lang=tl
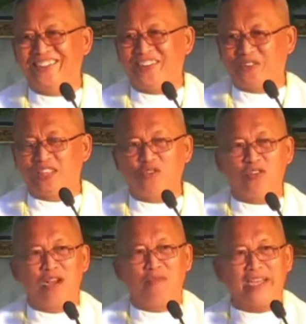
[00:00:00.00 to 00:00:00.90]
Pero
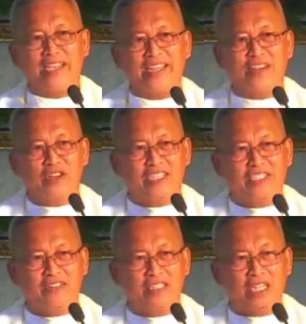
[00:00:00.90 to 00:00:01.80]
kantong gamay kay
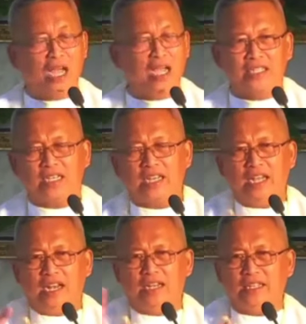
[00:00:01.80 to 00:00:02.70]
donasyon siya, ay sagda
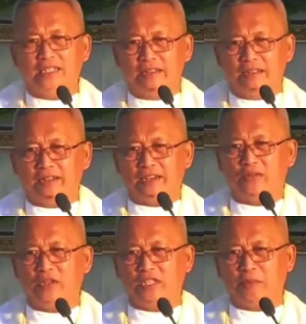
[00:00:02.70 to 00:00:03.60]
ilang na siya.
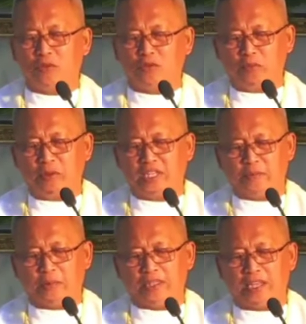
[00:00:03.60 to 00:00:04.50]
Request ba tog
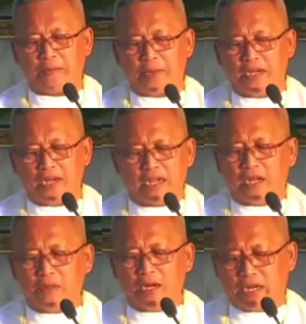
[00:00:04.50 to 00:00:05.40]
misas patay pa din ah,
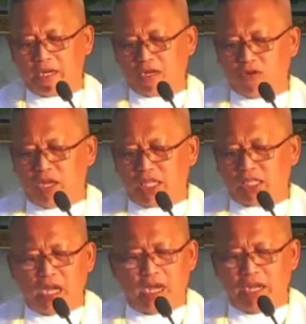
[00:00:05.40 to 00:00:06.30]
gamay kay
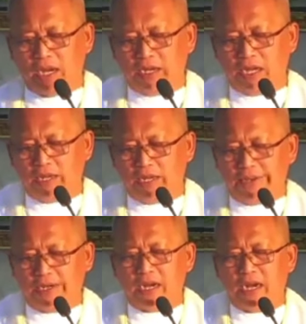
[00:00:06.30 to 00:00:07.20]
nagkolekta eh, lang na eh,
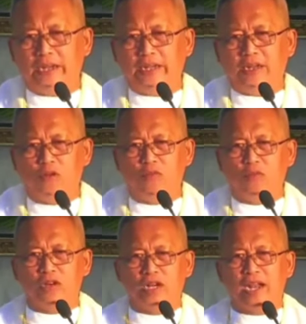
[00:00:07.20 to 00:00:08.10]
ingna na lang
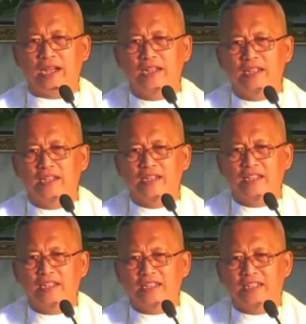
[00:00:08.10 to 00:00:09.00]
iniglubong na lang.
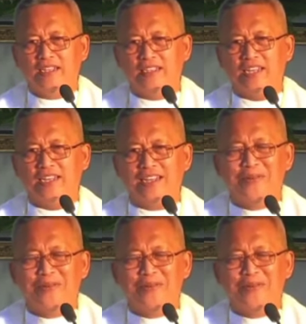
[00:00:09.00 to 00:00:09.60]
Yan eh, siya.